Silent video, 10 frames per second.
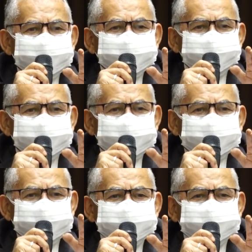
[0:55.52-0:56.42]

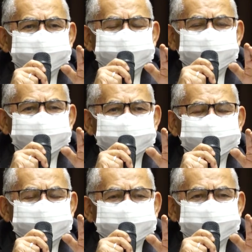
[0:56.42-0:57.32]
uluslararası
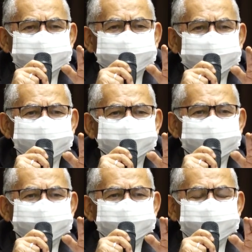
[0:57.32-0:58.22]
standartlara sahip
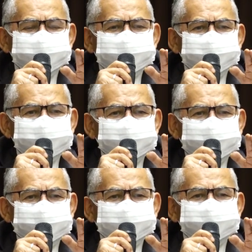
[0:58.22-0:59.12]
olan bir
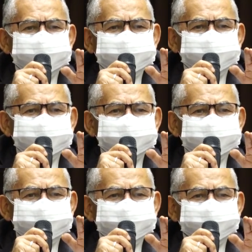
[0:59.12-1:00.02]
Erciyes
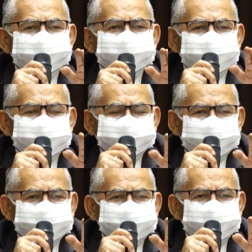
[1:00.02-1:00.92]
projesi var.